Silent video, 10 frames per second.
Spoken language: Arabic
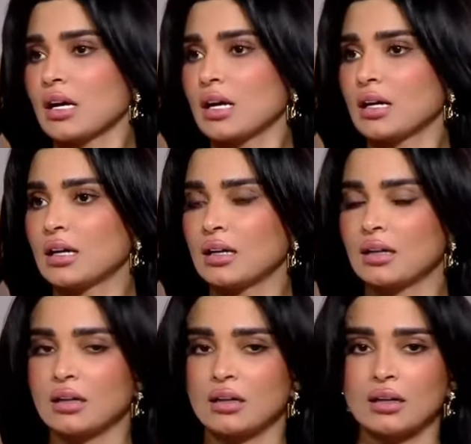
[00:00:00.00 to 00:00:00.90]

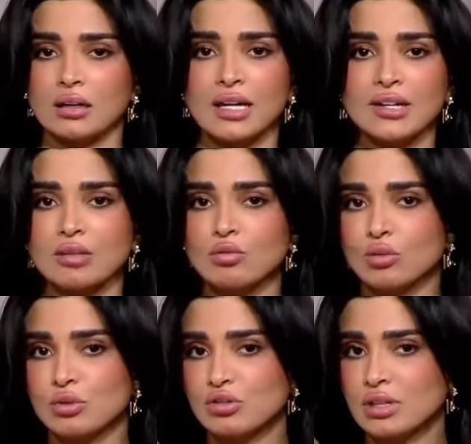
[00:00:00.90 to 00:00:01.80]
آه الله
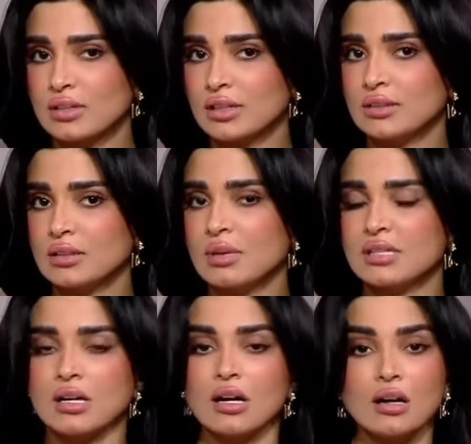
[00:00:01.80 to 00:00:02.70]
يكرمكم الشوزات اللي احنا
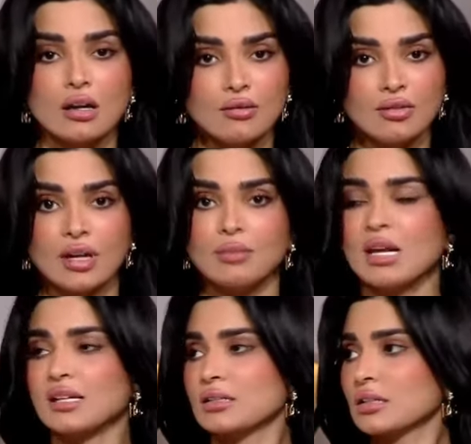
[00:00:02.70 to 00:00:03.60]
نلبسها فيها
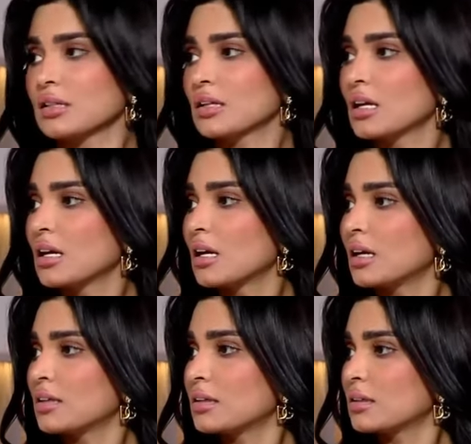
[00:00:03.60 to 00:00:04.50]
بلاستيك
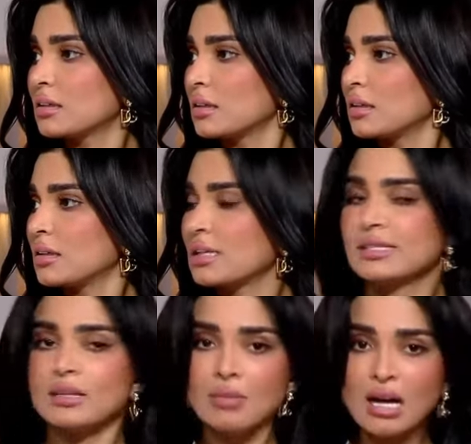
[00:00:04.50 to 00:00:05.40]
مم.
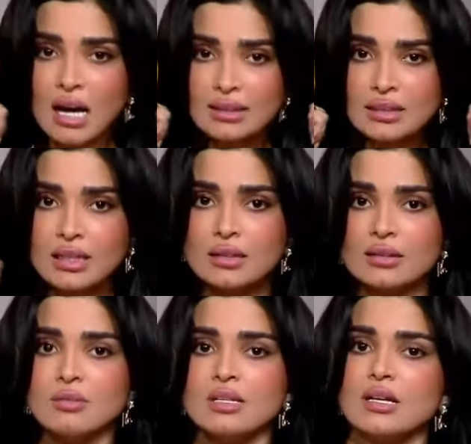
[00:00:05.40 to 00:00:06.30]
السماعات اللي
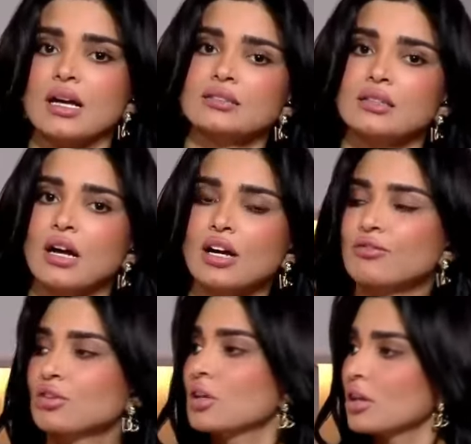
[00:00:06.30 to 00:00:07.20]
احنا نلبسها حق
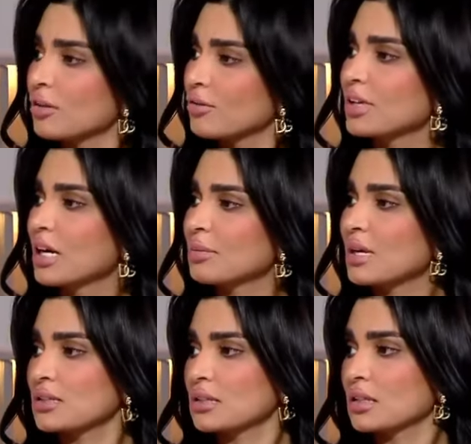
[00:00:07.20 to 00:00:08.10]
الايفون فيها
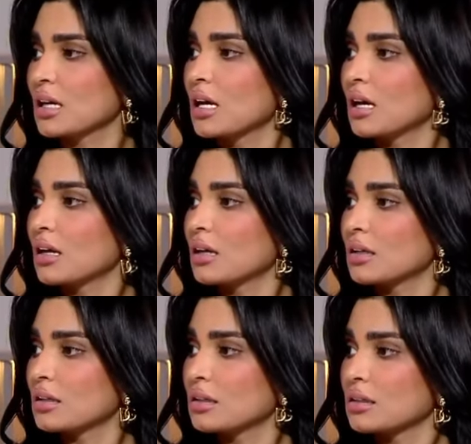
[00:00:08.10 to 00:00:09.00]
بلاستيك بس في
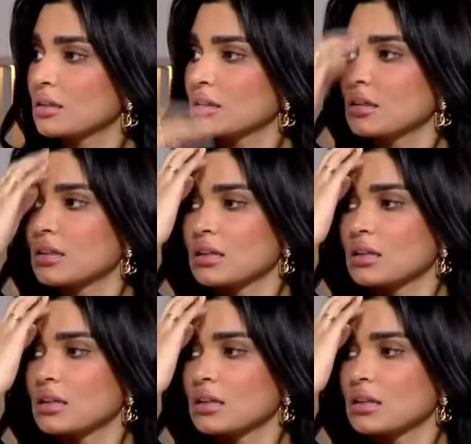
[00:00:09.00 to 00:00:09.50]
كواليتي عن كواليتي